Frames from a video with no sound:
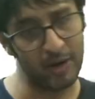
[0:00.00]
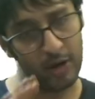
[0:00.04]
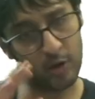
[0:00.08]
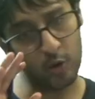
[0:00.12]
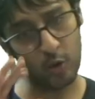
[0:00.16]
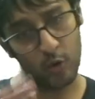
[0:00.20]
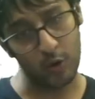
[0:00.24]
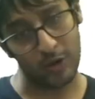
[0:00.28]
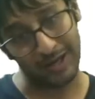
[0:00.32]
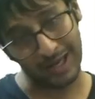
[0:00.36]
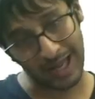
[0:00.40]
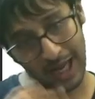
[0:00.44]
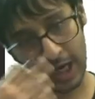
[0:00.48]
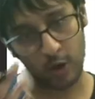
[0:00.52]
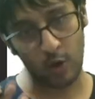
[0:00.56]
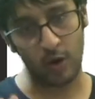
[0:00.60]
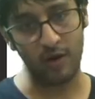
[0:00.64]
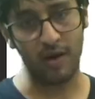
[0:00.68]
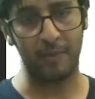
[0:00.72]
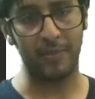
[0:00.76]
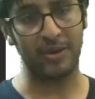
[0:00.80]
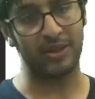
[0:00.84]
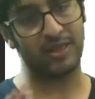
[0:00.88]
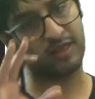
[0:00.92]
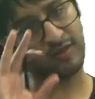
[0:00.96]
रूट टेन को
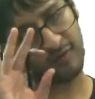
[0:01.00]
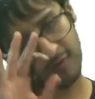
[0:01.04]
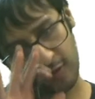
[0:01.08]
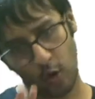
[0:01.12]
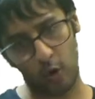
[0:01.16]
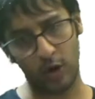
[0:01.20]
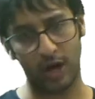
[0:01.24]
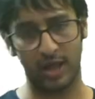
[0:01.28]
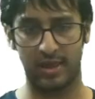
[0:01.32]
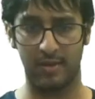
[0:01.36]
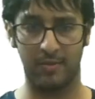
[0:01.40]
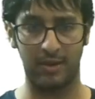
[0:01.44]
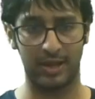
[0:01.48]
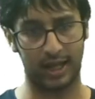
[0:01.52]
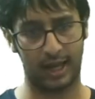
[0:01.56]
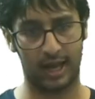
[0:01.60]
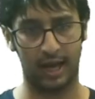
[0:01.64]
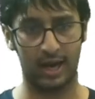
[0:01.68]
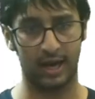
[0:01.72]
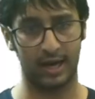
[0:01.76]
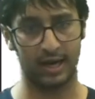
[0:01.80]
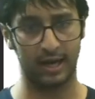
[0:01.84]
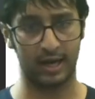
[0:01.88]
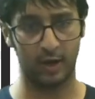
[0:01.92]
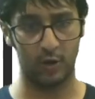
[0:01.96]
वापस सिर्फ दो डेसिमल तक
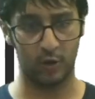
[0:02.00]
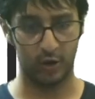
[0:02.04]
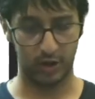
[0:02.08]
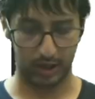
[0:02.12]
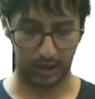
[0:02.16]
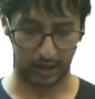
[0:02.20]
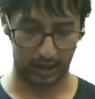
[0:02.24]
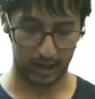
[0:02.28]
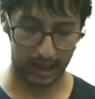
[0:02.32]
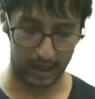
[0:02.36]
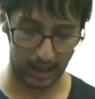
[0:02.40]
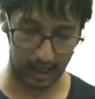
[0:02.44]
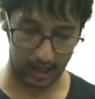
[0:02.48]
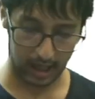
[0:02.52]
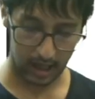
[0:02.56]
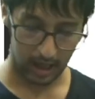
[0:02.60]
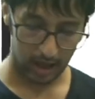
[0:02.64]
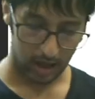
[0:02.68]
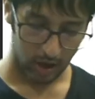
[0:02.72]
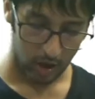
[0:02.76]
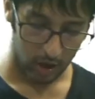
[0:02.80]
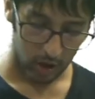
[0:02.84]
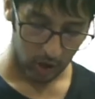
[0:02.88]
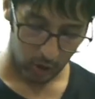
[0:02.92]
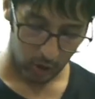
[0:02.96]
करने की कोशिश करते हैं ठीक है ना तो